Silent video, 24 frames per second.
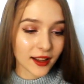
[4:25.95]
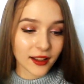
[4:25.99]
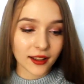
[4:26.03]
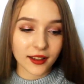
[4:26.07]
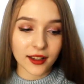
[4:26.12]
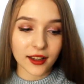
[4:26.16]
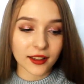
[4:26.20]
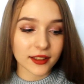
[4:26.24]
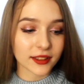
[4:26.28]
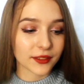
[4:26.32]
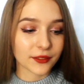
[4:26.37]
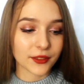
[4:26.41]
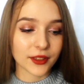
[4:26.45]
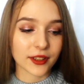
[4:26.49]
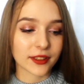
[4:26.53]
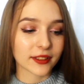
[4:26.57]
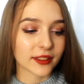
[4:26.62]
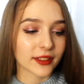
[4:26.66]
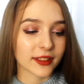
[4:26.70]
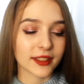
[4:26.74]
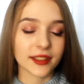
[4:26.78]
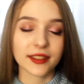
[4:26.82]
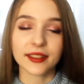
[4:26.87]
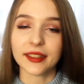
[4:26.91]
Как,
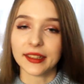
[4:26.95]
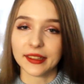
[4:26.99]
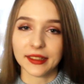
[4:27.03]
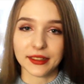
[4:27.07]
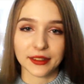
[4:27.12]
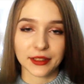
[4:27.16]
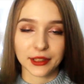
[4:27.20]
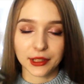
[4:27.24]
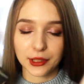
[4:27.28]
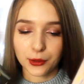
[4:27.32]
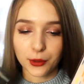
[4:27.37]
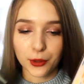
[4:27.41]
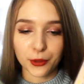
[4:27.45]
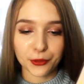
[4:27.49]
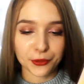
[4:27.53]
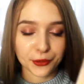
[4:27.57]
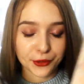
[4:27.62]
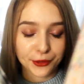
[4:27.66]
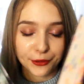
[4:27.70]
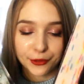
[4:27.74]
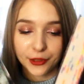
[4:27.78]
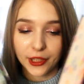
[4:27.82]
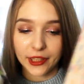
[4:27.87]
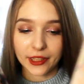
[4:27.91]
наверное, никаких героев,
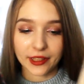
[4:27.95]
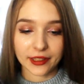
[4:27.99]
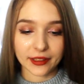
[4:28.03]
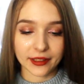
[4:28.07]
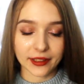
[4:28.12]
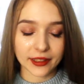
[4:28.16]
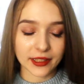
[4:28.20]
ни в каких